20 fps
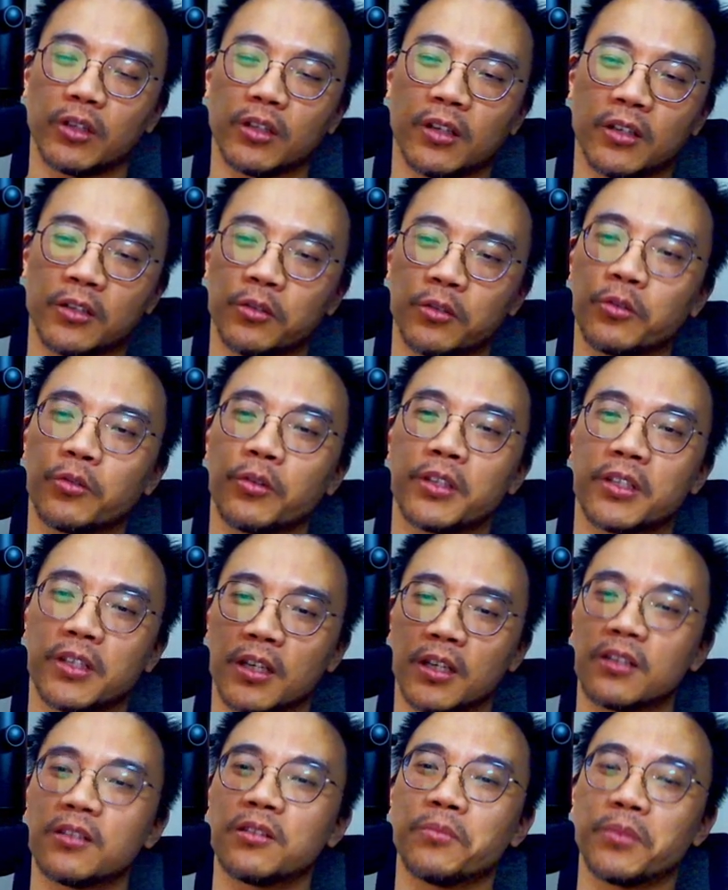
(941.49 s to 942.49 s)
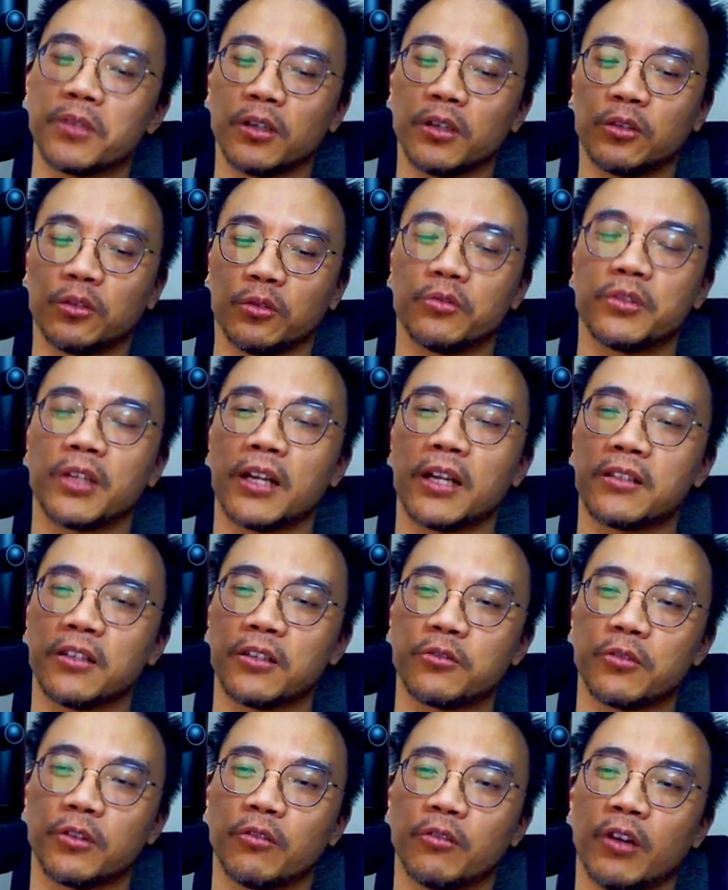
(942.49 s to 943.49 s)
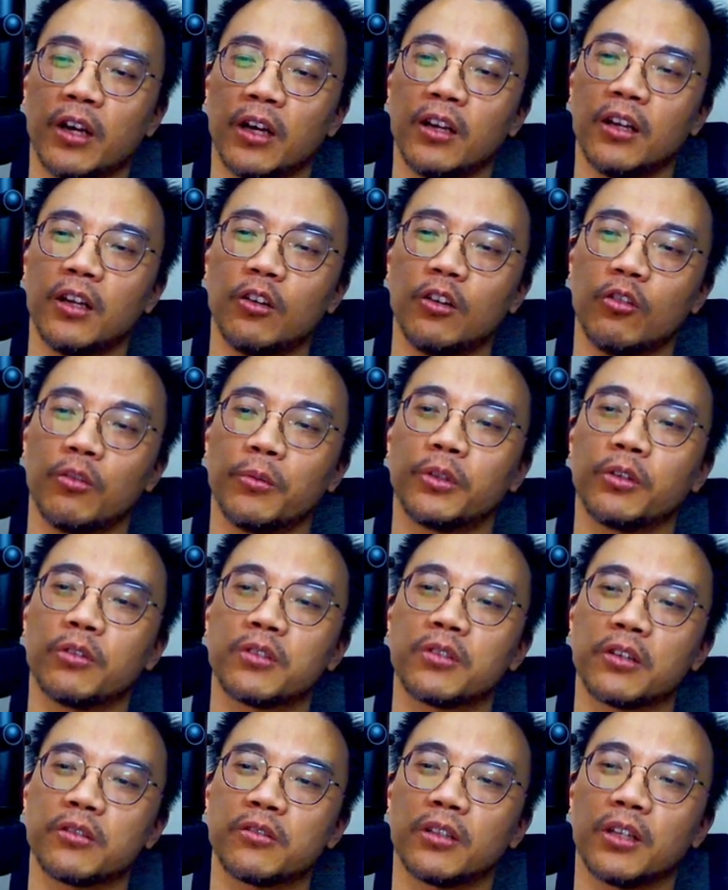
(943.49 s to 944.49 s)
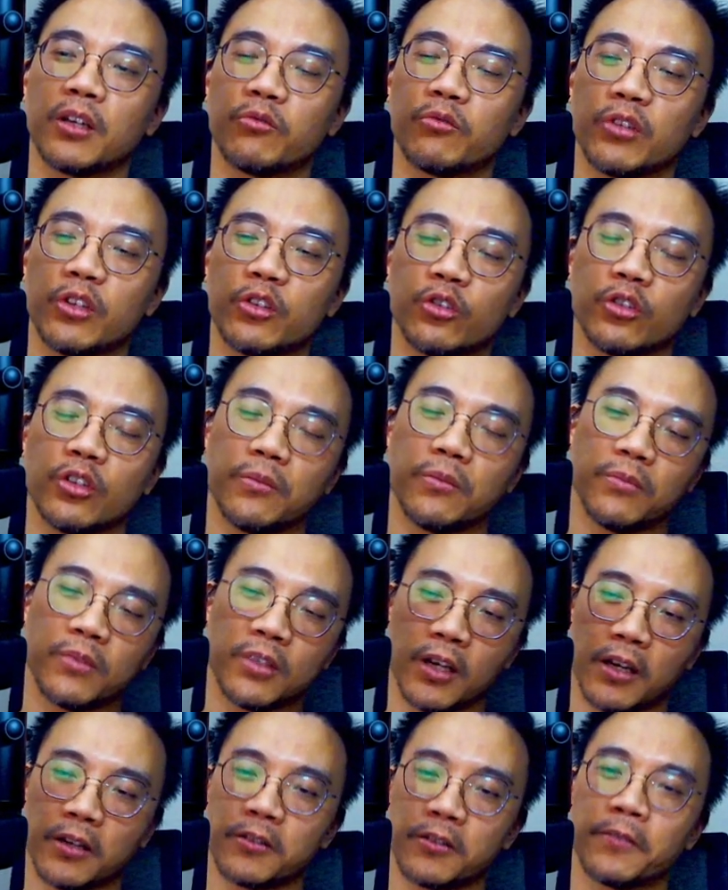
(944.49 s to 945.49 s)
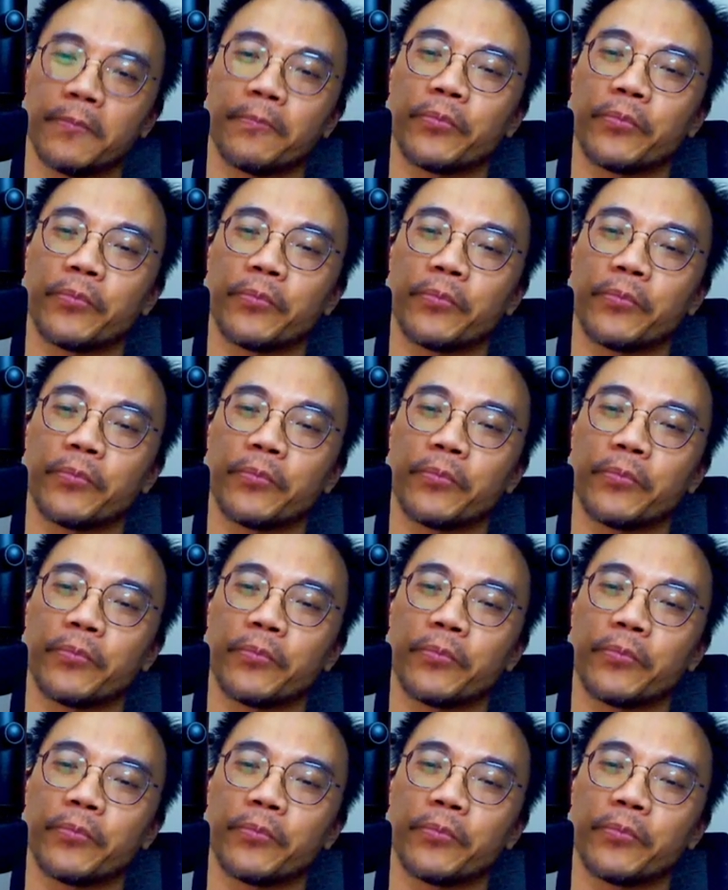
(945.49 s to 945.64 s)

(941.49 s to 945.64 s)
可是如果今天是比较独裁政权的话，我们通常叫他 regime 这样子。